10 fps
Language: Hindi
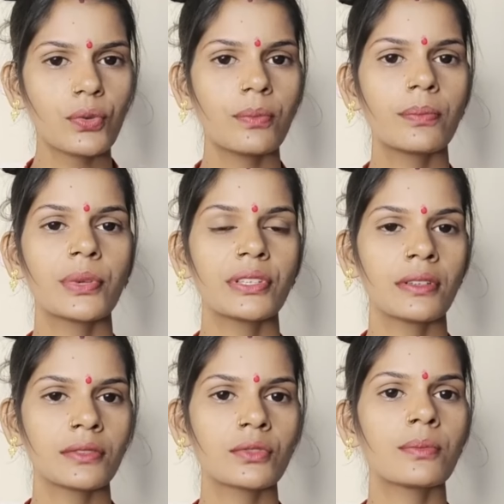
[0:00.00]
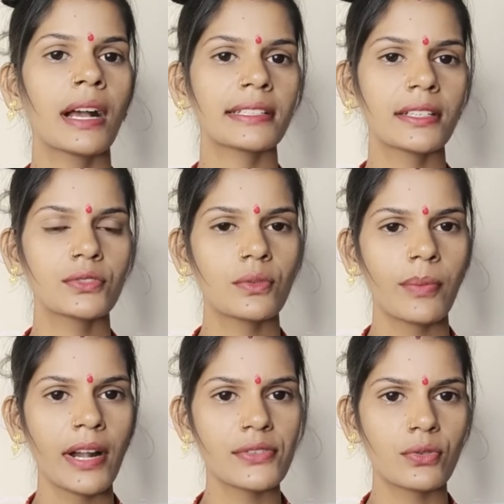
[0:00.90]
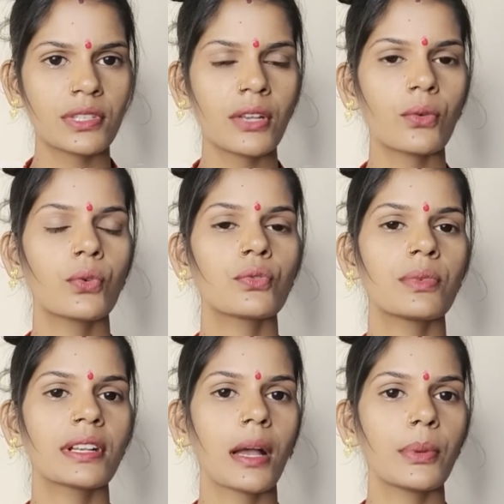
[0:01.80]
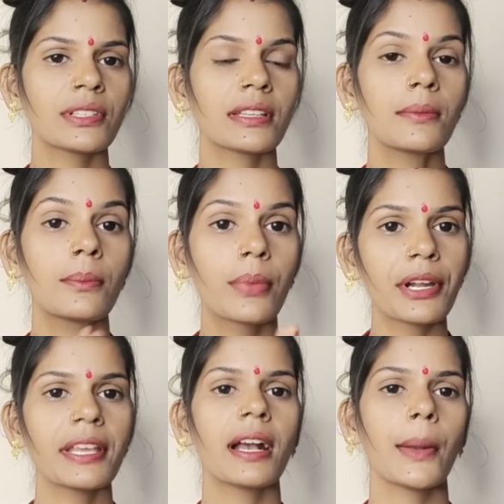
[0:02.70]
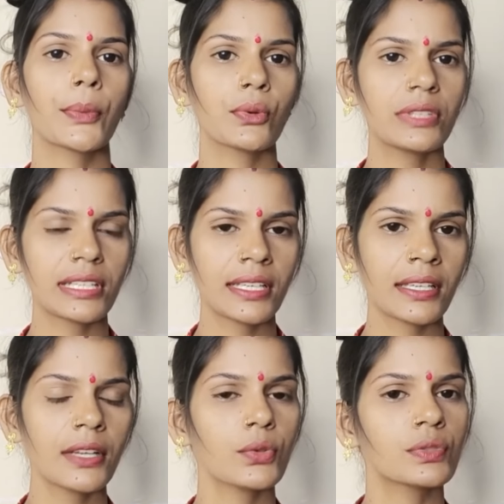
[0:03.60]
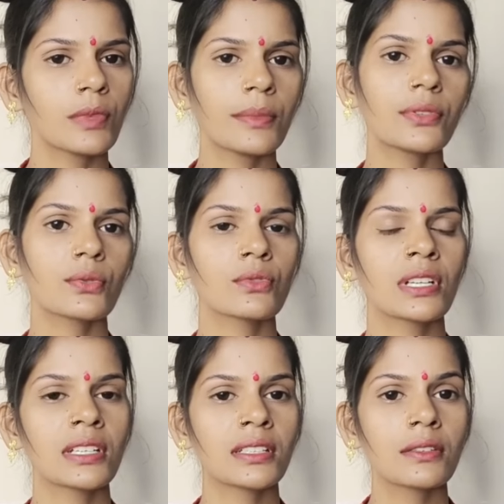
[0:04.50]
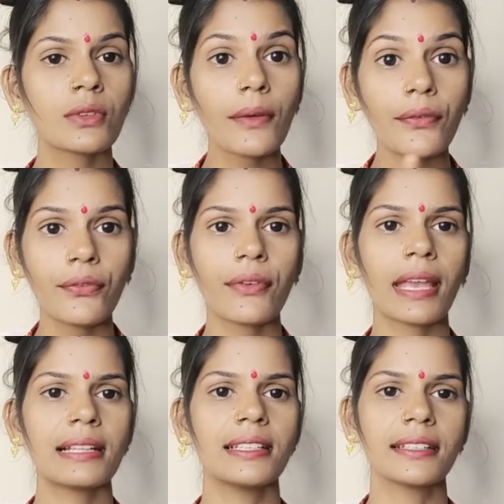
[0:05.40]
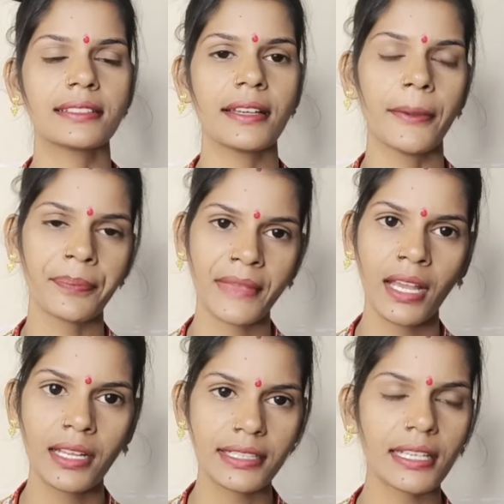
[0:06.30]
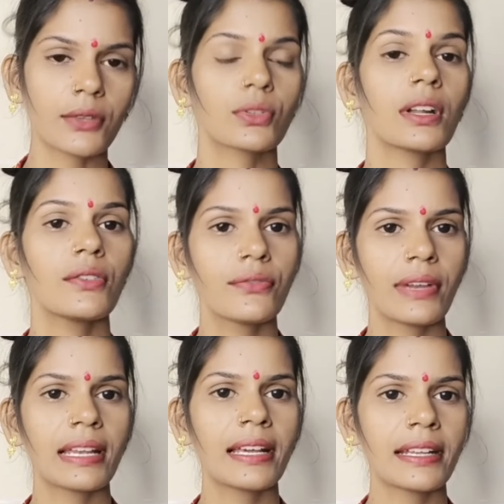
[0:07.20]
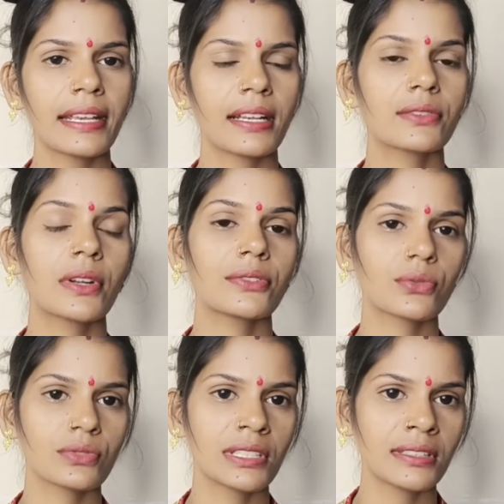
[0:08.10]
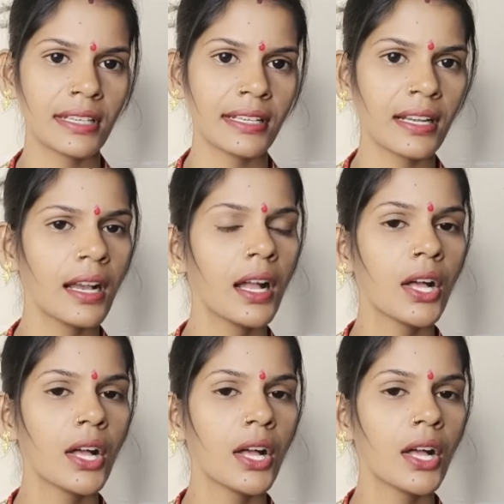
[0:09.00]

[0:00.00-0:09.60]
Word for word: जो जो बाकी के जो पार्ट्स होते हैं वो भी काफ़ी ज़्यादा बड़े आपको दिखेंगे उसमें भी सूजन थोड़ा फैल जाता है ठीक है थोड़ा फैला रहेगा थोड़ा सूजन रहेगा